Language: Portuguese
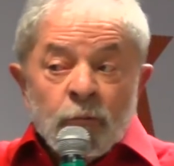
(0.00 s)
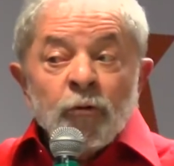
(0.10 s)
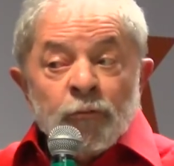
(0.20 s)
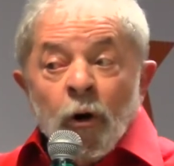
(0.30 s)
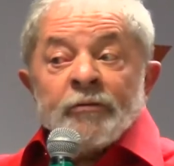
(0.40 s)
com
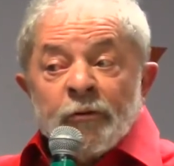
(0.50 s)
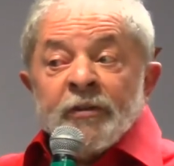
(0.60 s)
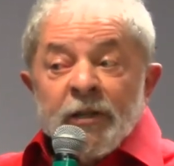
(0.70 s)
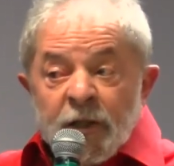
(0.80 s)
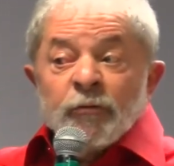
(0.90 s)
os nossos
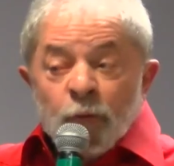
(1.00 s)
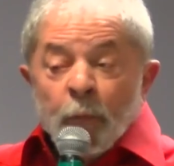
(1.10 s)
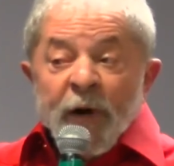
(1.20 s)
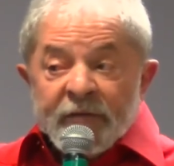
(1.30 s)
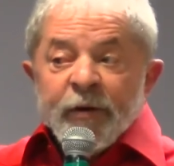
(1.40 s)
queridos
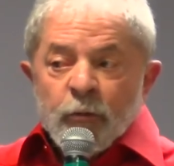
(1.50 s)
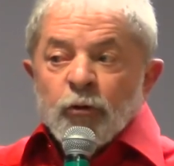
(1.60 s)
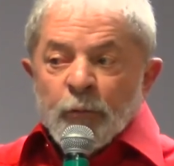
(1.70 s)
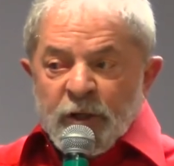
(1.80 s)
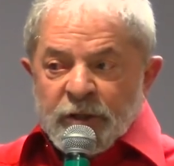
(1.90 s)
companheiros
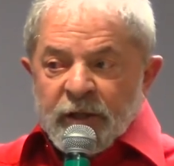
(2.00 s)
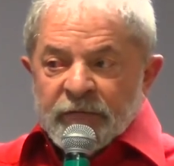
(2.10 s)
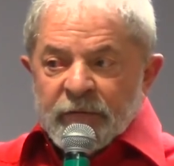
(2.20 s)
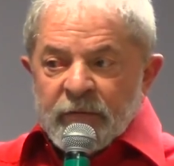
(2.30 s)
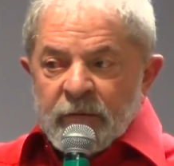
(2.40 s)

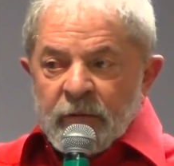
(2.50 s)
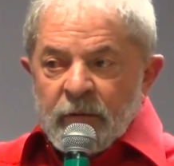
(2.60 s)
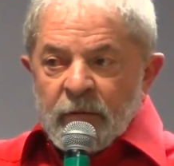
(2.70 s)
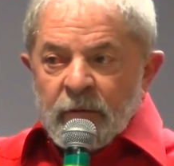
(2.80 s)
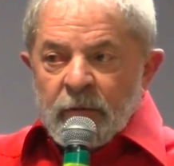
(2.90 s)
economistas.
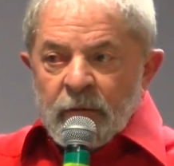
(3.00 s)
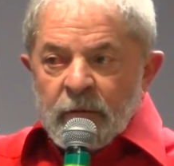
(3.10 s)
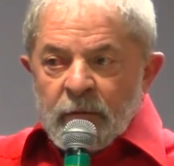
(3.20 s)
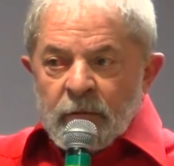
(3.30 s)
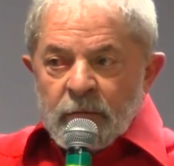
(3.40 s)

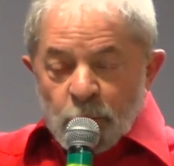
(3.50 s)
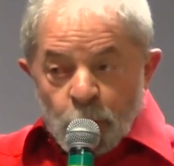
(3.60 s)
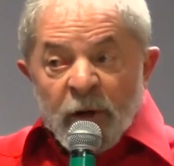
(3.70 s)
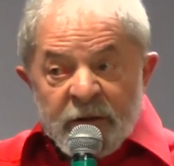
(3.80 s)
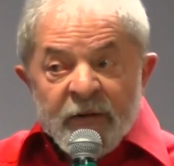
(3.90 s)
Estou
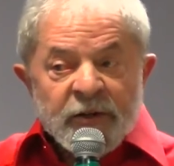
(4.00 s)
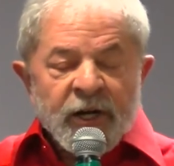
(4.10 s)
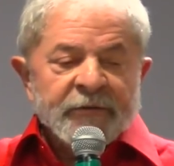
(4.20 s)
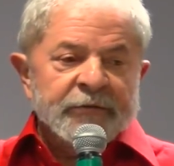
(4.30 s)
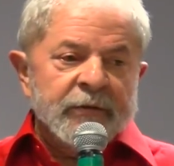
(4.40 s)
numa
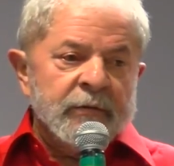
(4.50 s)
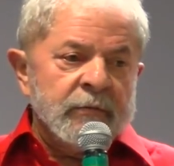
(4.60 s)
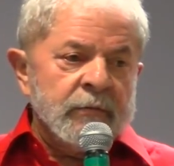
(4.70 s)
divergência.